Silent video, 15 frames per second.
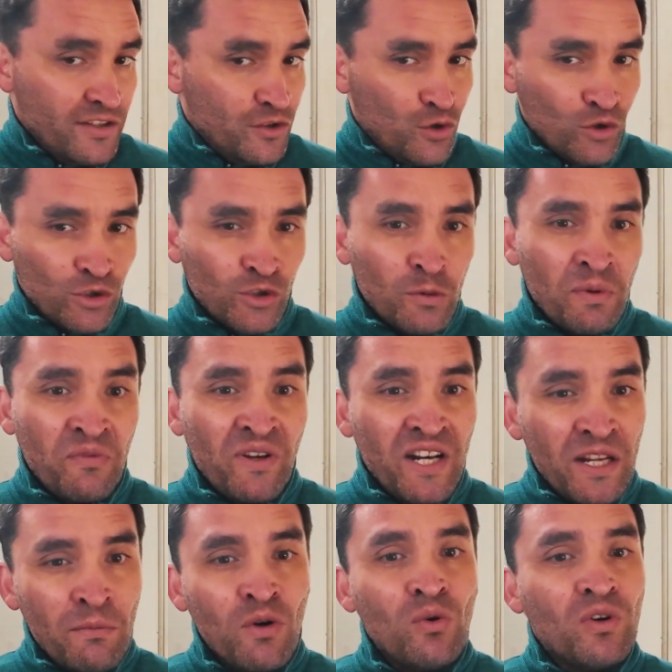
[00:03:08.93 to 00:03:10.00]
Nosotros
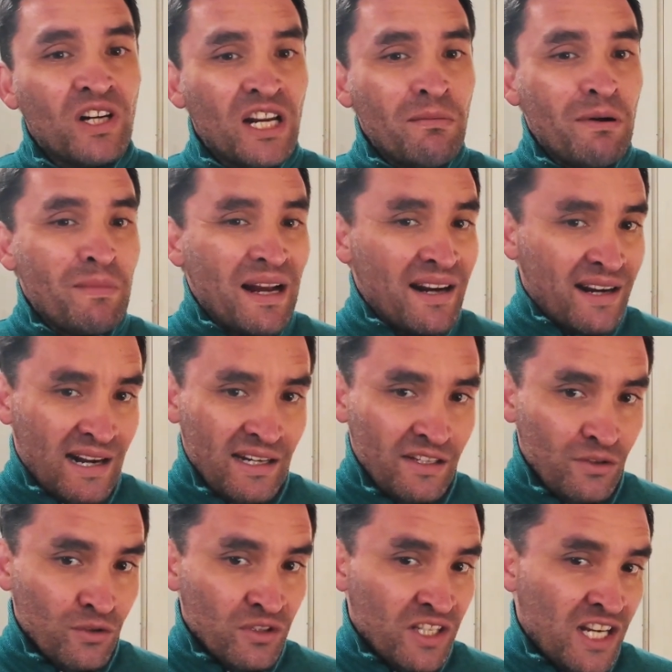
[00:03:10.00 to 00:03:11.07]
preferimos un clima más
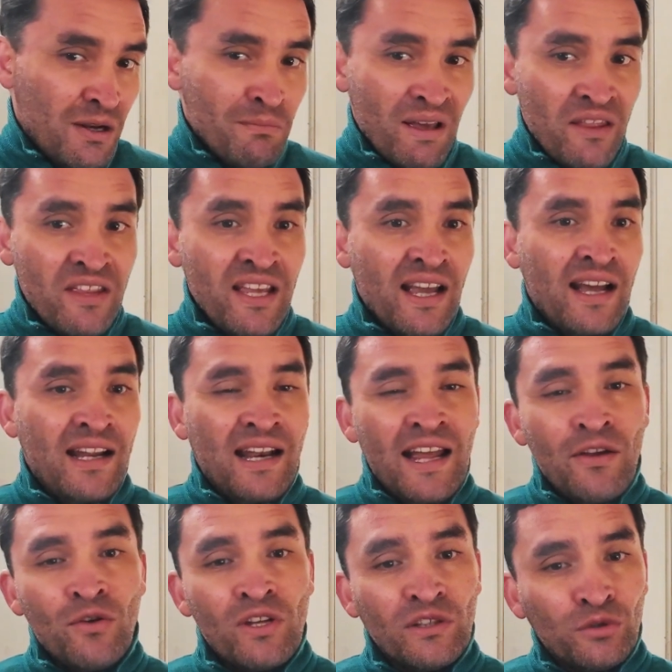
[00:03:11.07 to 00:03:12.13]
cálido, tener más días al
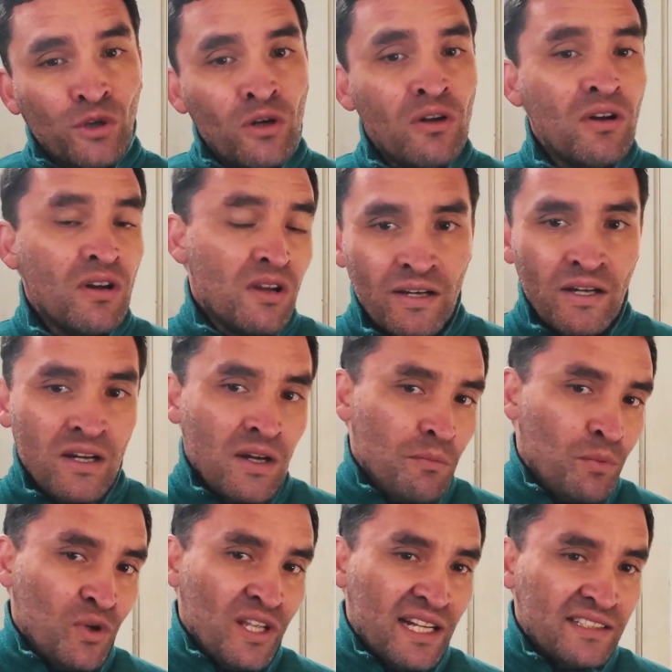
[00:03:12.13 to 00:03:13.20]
año de sol,
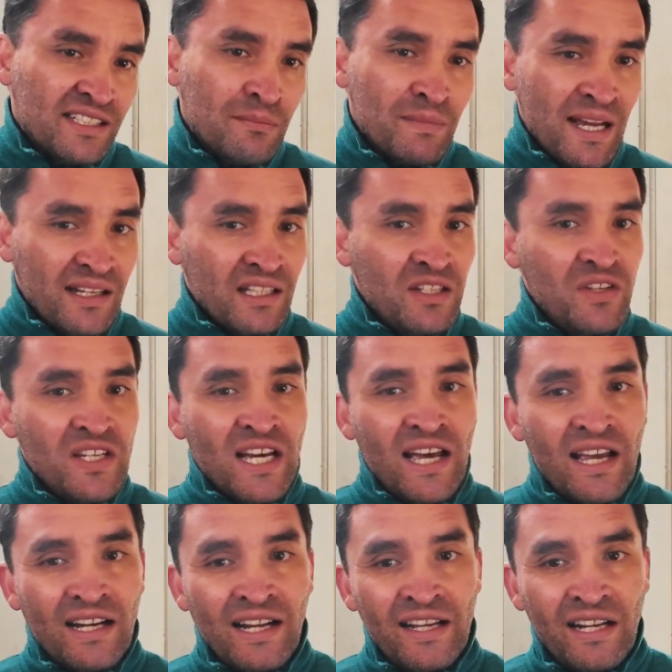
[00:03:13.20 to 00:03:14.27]
poder hacer más
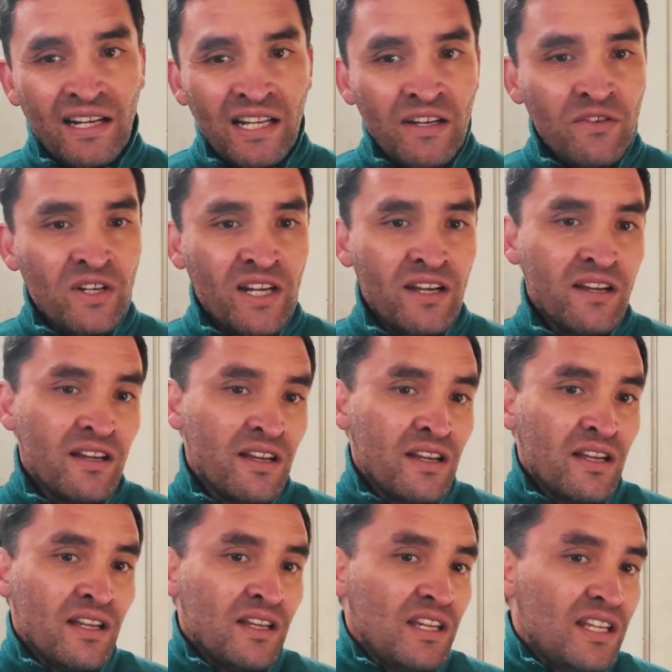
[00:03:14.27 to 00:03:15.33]
actividades al aire libre
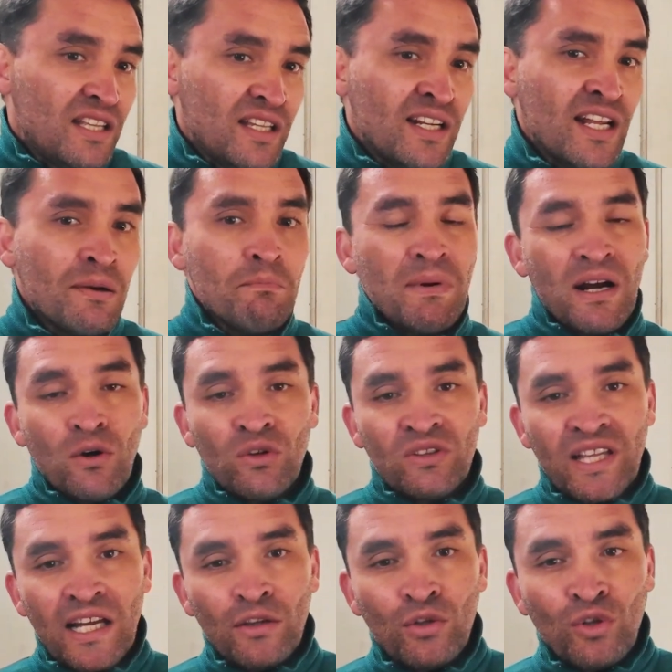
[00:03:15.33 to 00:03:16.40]
y tener más
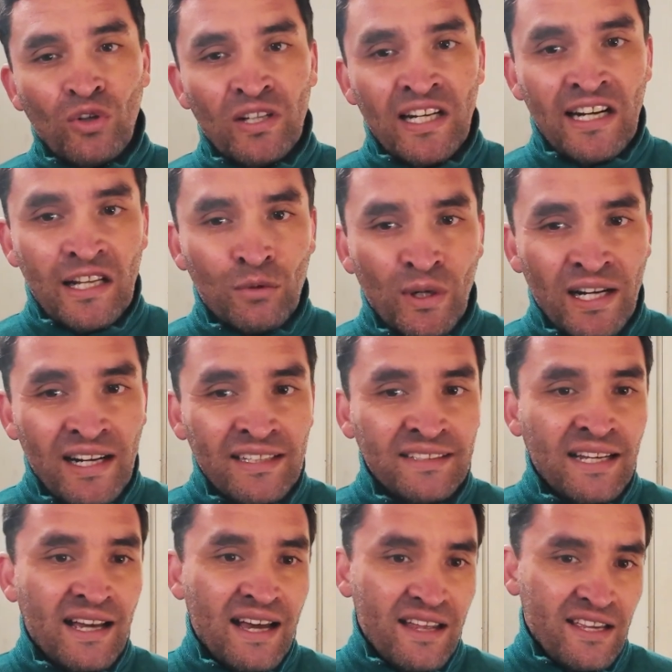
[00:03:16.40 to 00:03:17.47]
contacto con la
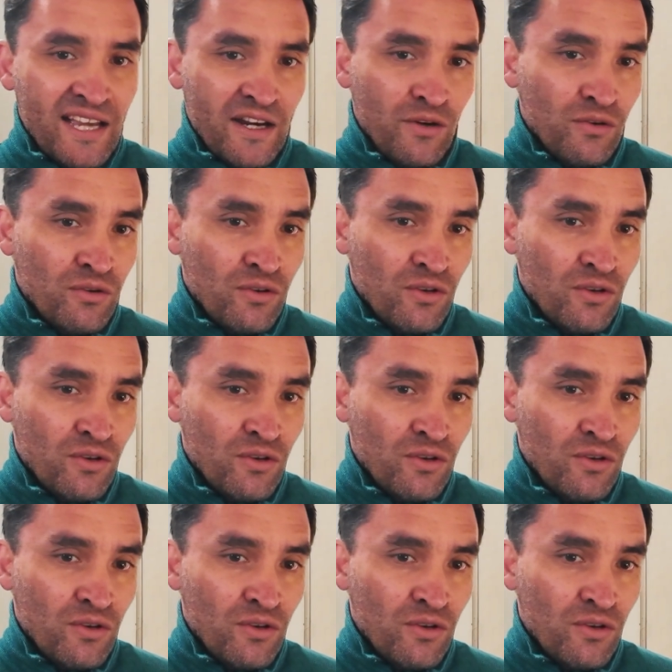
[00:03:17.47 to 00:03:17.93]
naturaleza a diario.